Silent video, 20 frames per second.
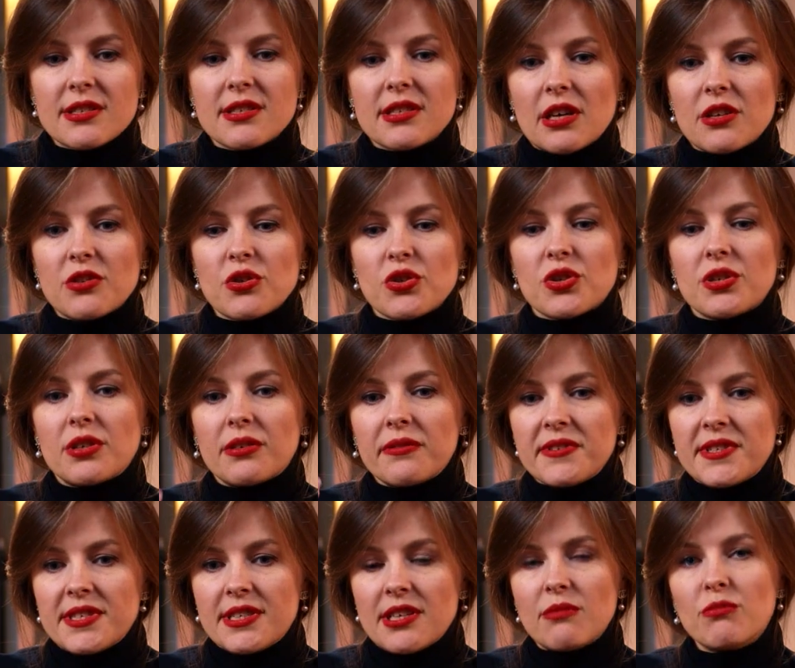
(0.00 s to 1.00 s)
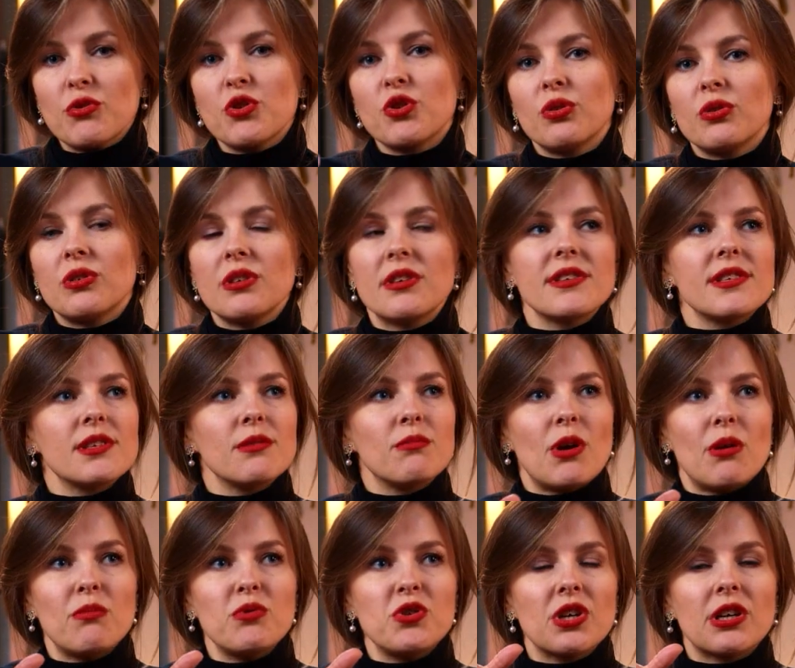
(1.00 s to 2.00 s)
расскажешь всем, что ты
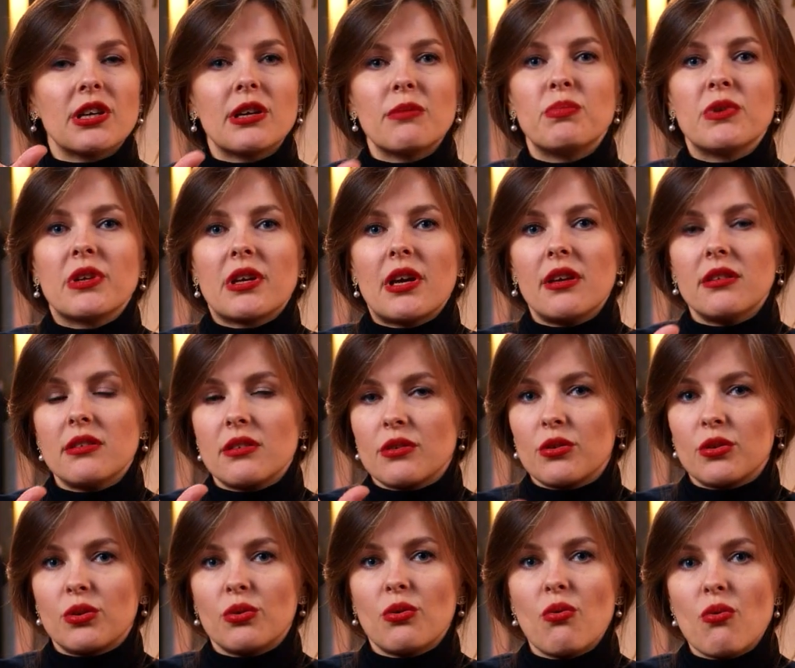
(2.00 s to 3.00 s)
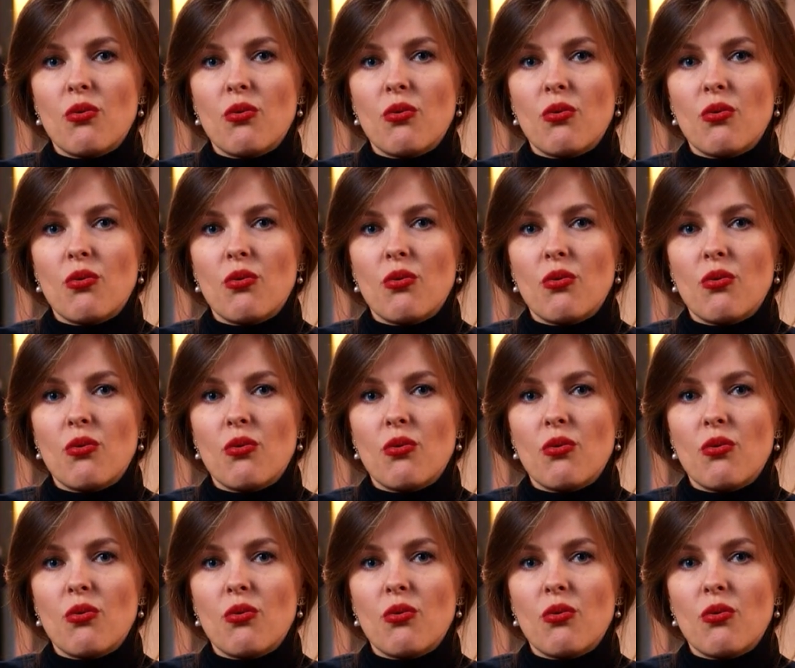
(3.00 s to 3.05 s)
СММщик, копирайтер, кто